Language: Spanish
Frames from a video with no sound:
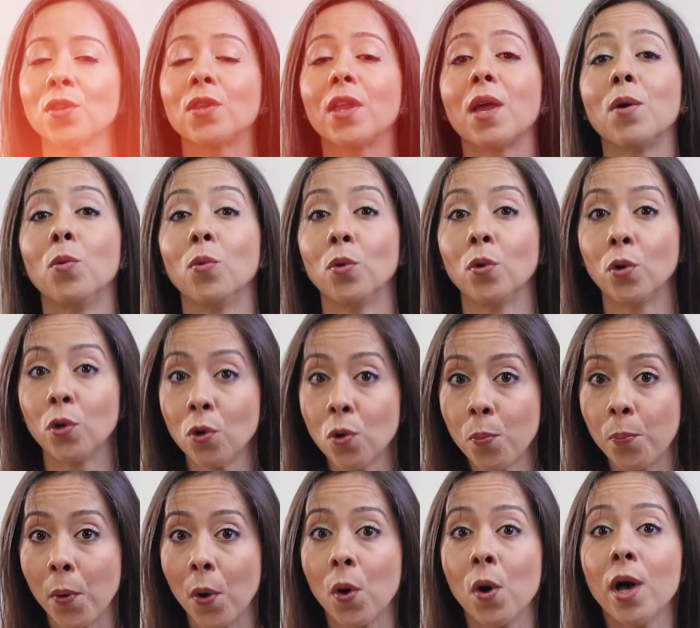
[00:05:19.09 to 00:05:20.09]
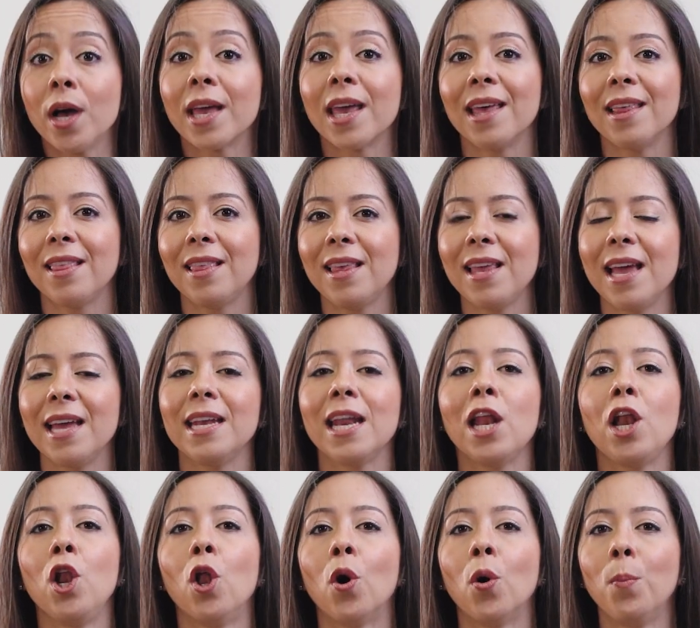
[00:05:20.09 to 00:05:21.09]
de un grupo que
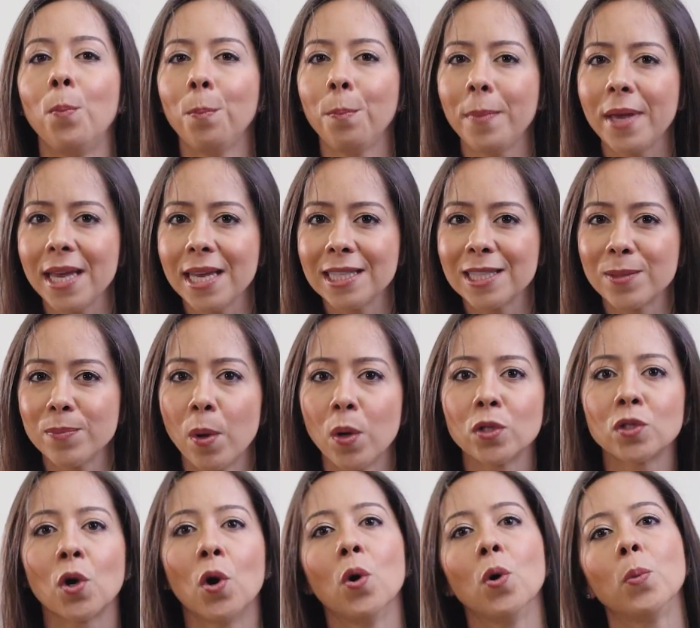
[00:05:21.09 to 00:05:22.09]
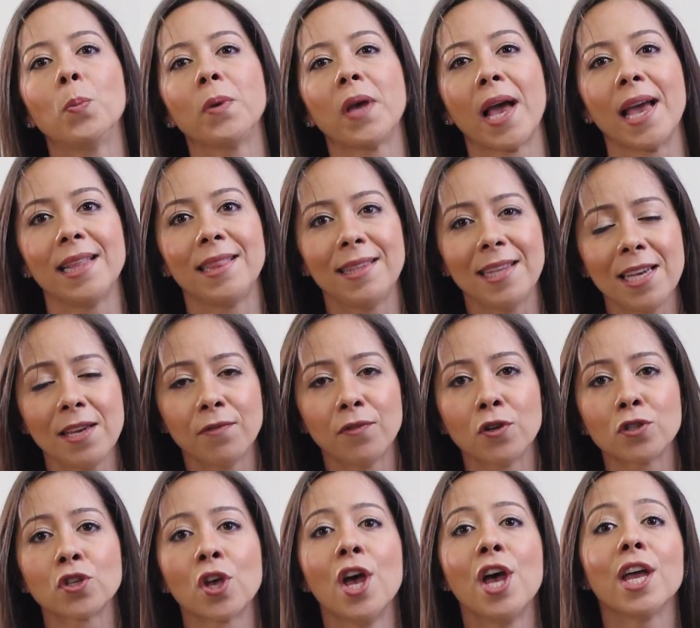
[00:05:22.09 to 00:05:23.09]
tiene los mismos
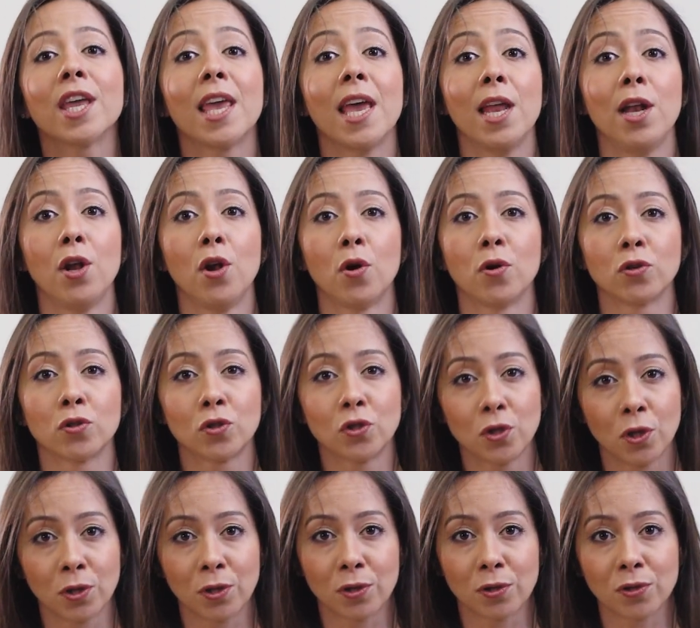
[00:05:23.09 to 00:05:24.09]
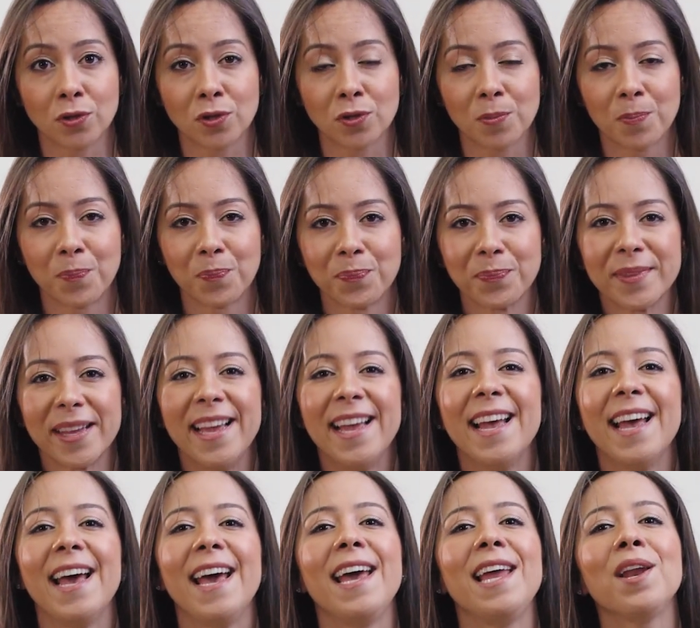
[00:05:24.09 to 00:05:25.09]
objetivos que nosotros.
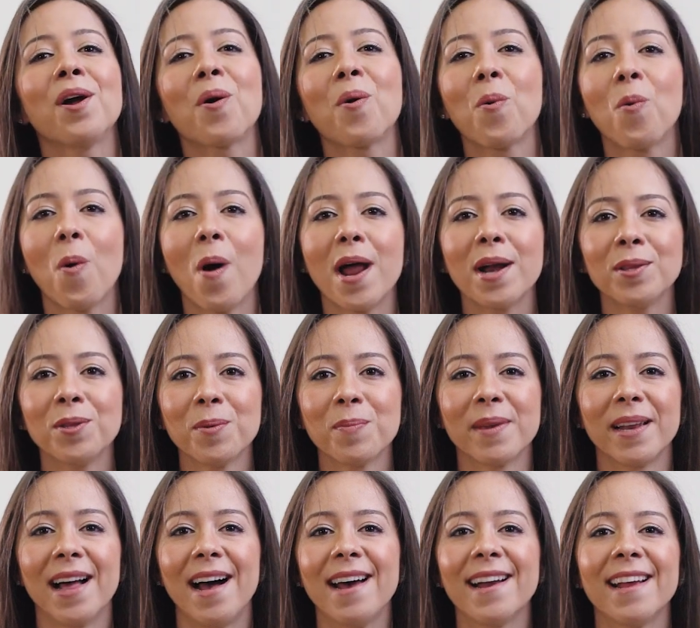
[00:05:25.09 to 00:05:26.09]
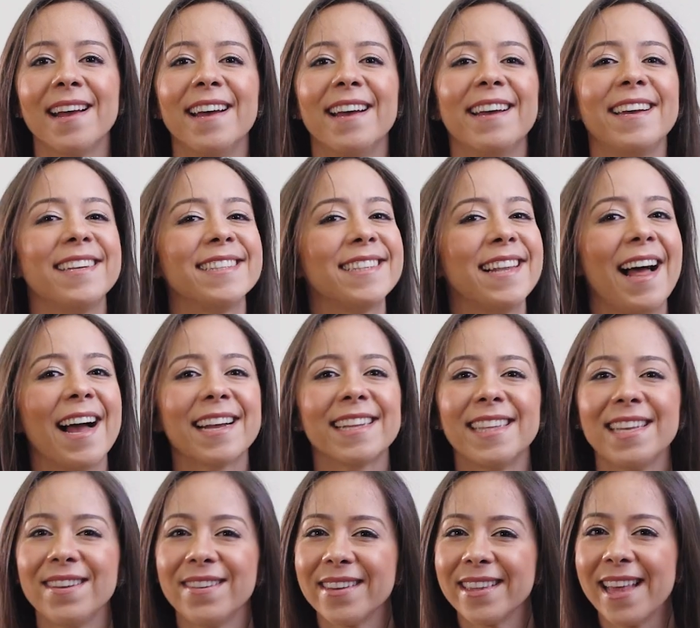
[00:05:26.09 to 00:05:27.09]
El cuarto pilar es la
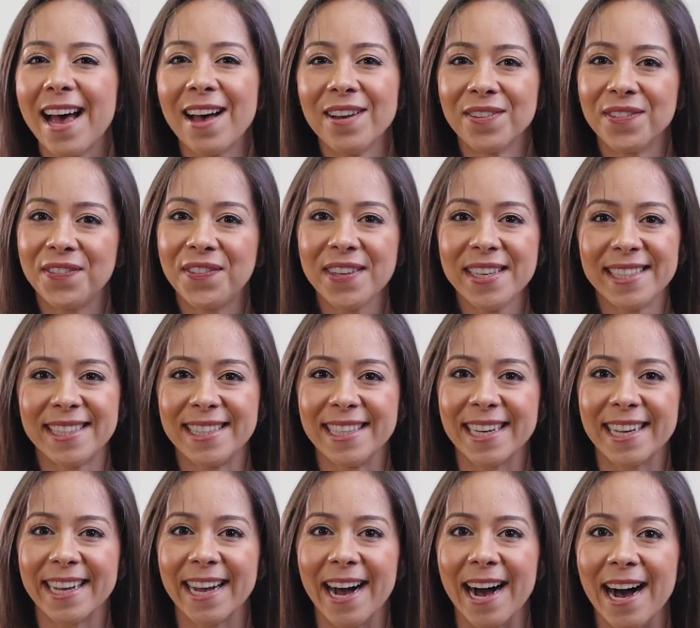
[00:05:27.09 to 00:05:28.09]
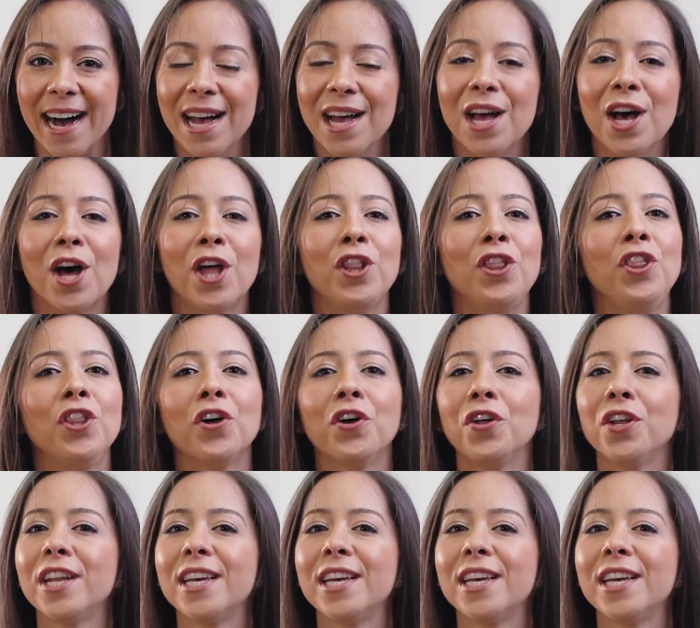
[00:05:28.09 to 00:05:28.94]
actividad física. No